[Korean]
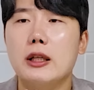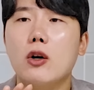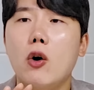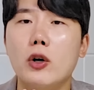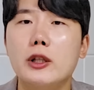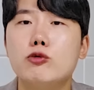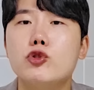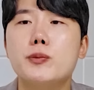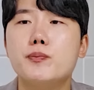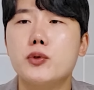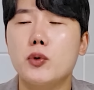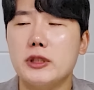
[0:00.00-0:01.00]
거의
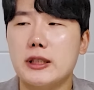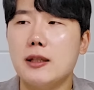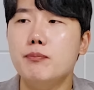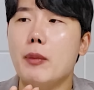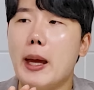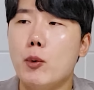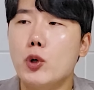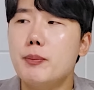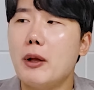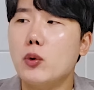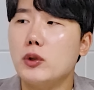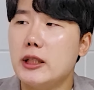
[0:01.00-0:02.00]
90% 이상 메모리
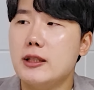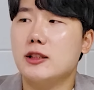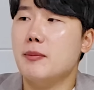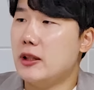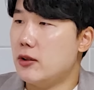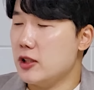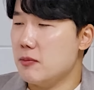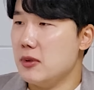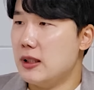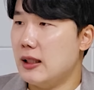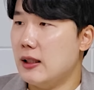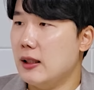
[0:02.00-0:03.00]
반도체에 의해서 만들어집니다.